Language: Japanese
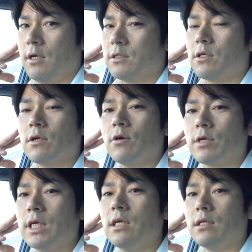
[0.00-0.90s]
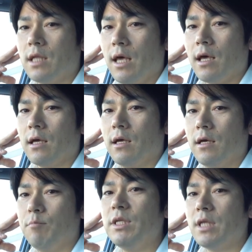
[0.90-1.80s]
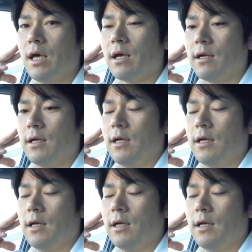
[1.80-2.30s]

それを聞いて、見て、